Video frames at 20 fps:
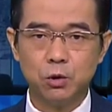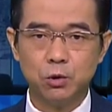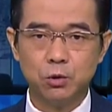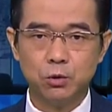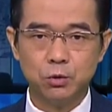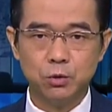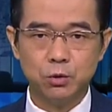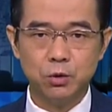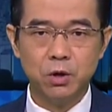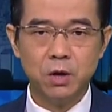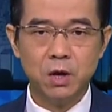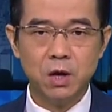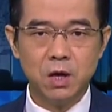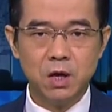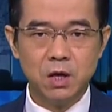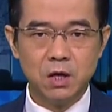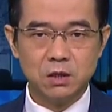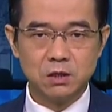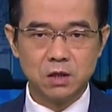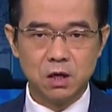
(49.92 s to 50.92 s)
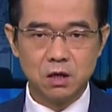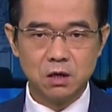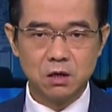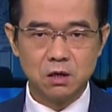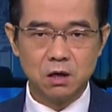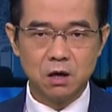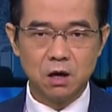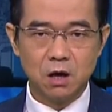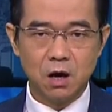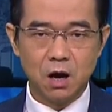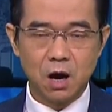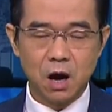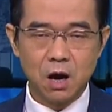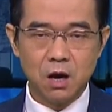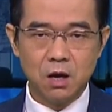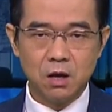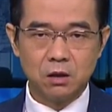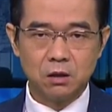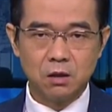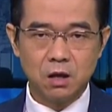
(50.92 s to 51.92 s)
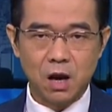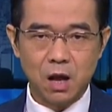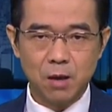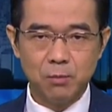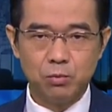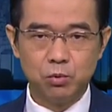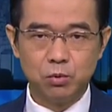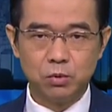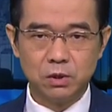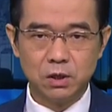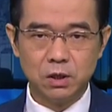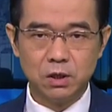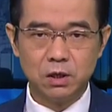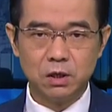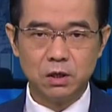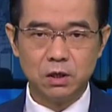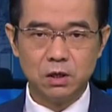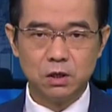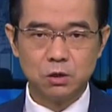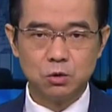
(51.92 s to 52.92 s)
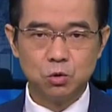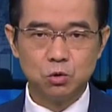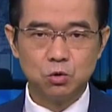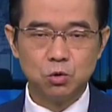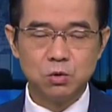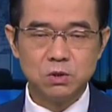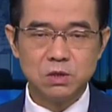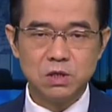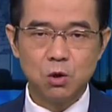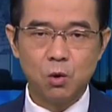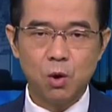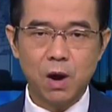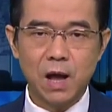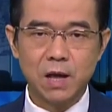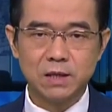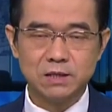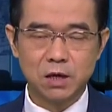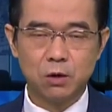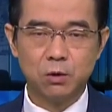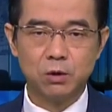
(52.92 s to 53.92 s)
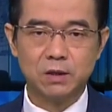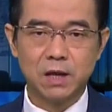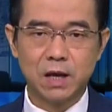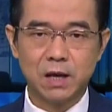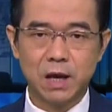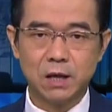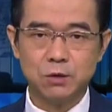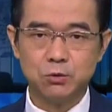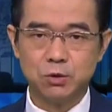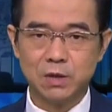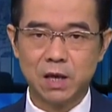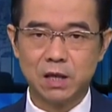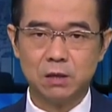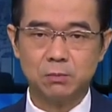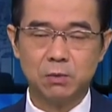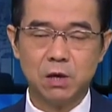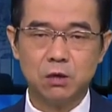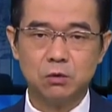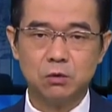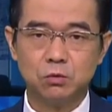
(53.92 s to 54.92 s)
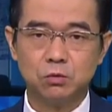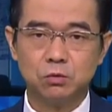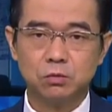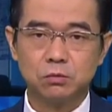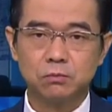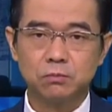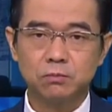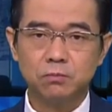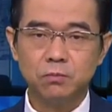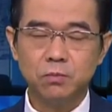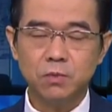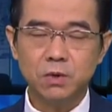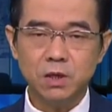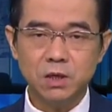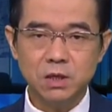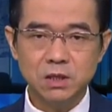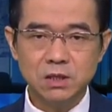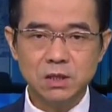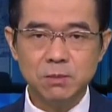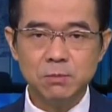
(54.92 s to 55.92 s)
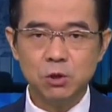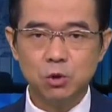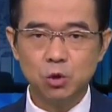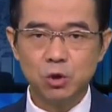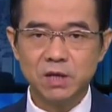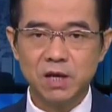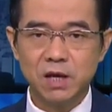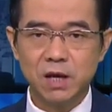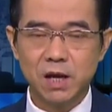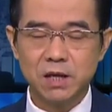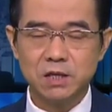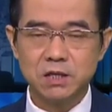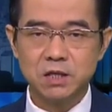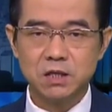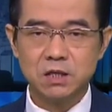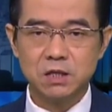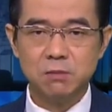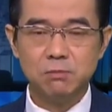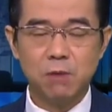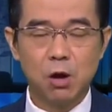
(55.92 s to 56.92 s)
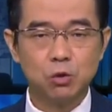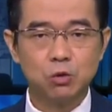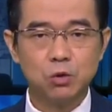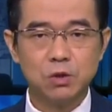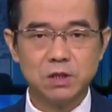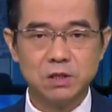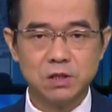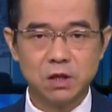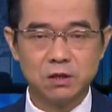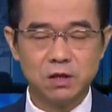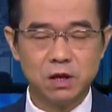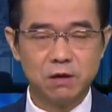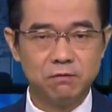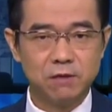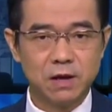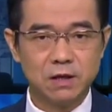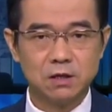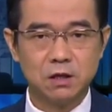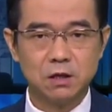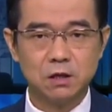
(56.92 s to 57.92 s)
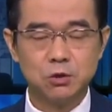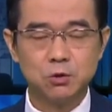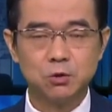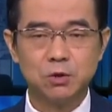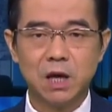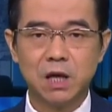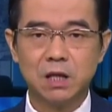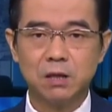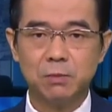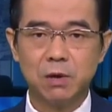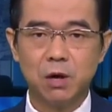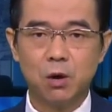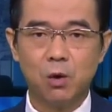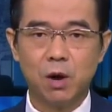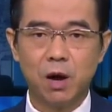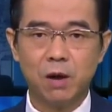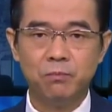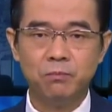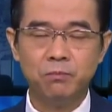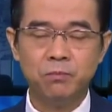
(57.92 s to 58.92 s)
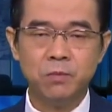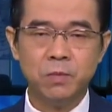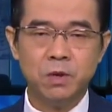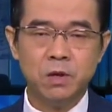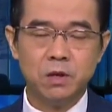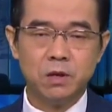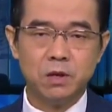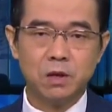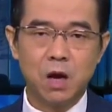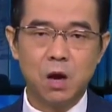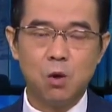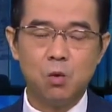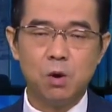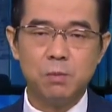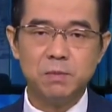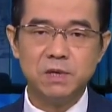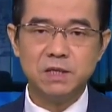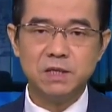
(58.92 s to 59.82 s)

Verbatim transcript: 对于整个特朗普的中东计划将会带来巨大的助。这么多年来，其实矛盾的焦点发生了巨大的变化。你看，我